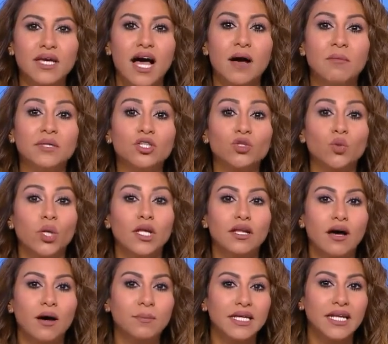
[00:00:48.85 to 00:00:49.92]
من
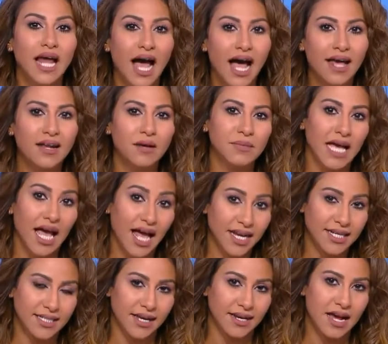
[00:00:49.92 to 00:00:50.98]
طلاب العالم
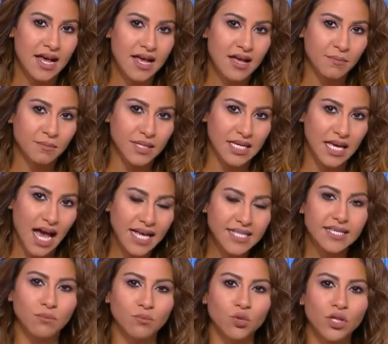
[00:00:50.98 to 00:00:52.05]
حاليا
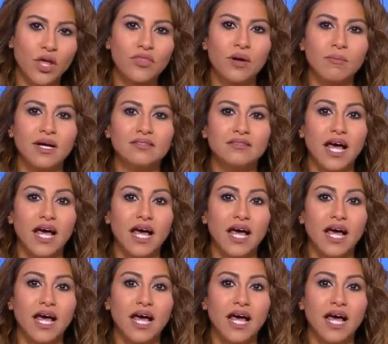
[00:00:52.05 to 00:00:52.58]
بحسب منظمة